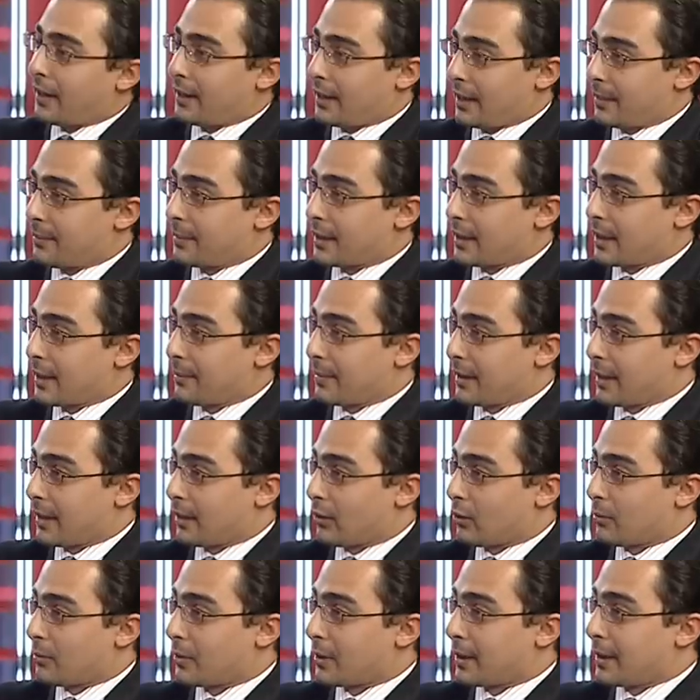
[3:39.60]
عليها من الجمعيه
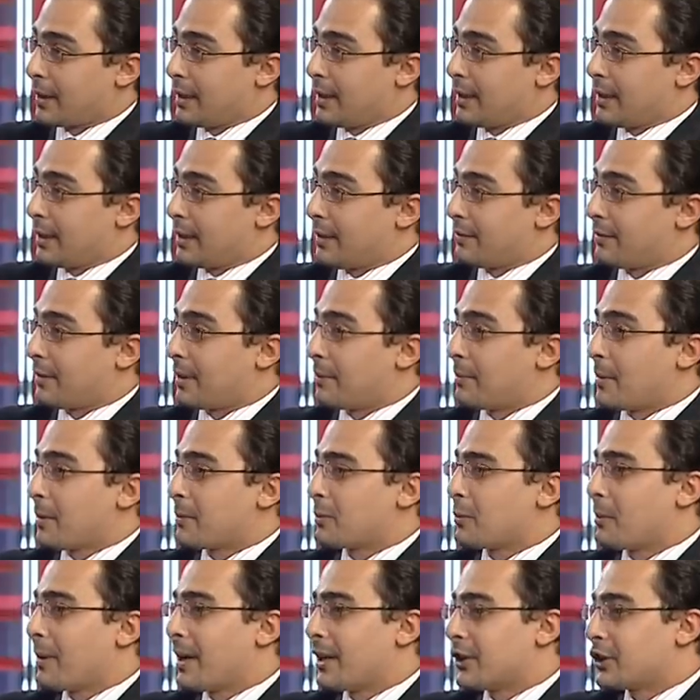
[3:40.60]
العموميه فما
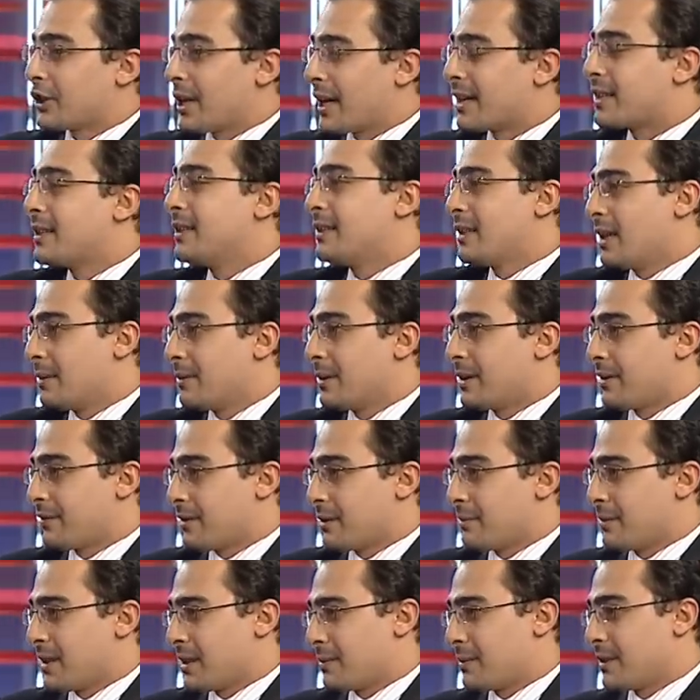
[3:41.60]
بتبقاش اكيده 100%
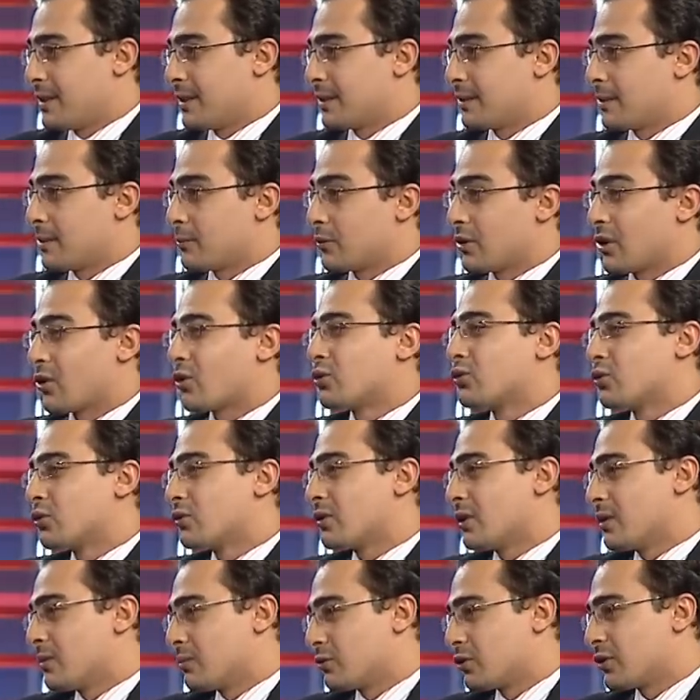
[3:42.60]
بالنسبه
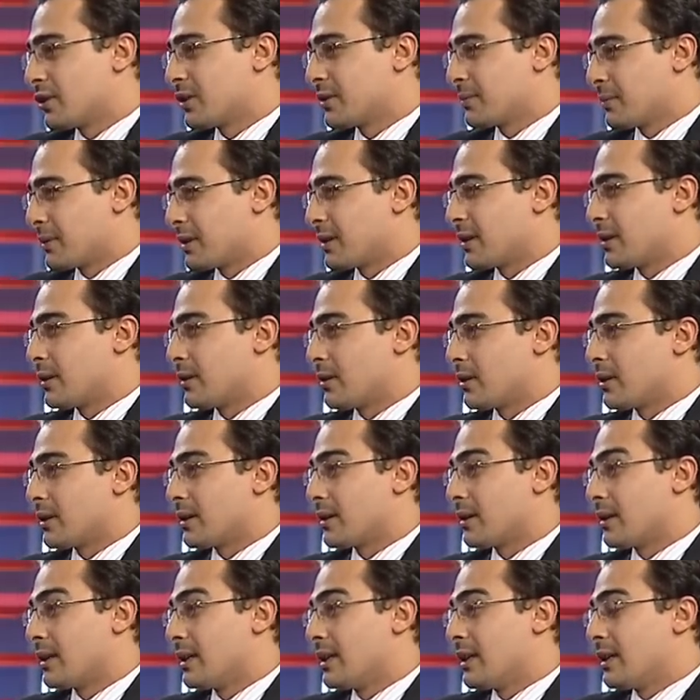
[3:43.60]
خصوصا المستثمر
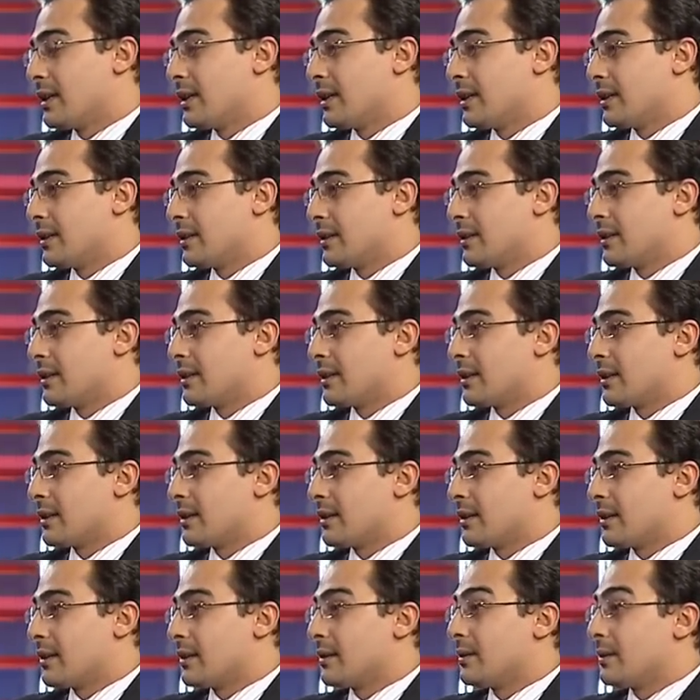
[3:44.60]

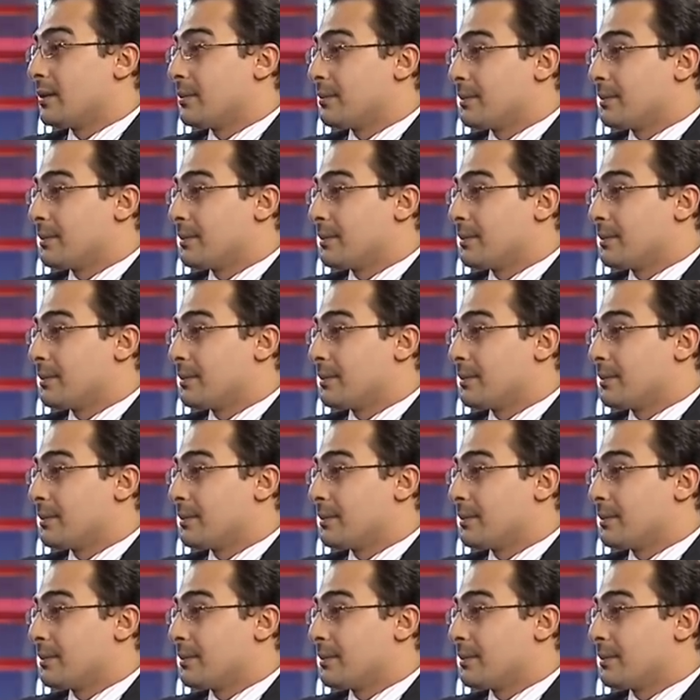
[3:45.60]
لكنها تعطي